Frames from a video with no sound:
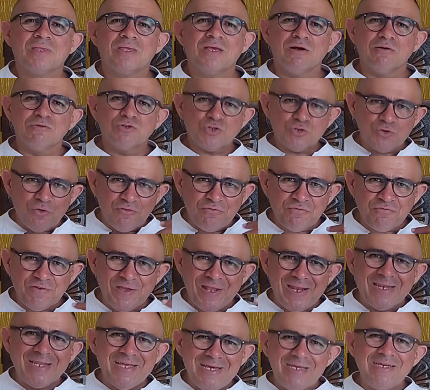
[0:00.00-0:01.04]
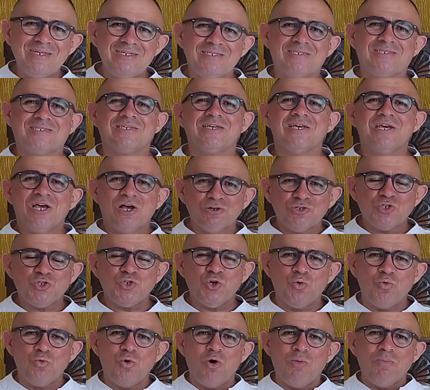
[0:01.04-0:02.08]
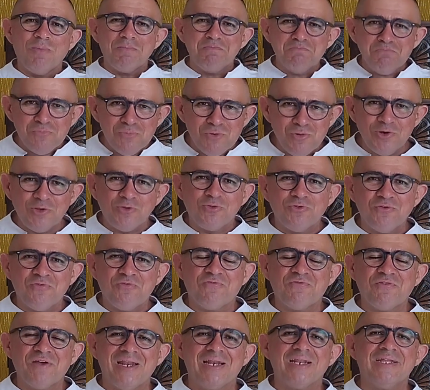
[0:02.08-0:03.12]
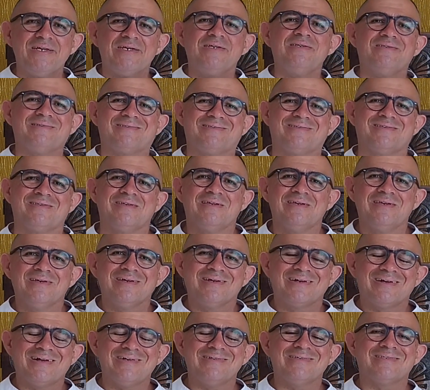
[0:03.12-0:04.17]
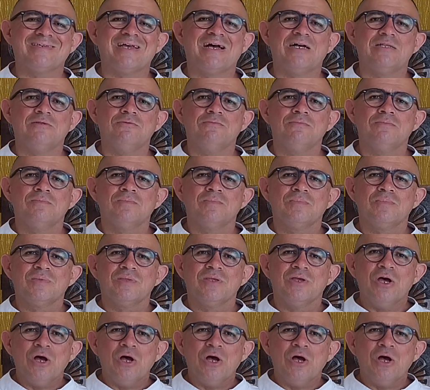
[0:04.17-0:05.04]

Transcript: Eu sou feliz, eu sou um homem muito feliz casado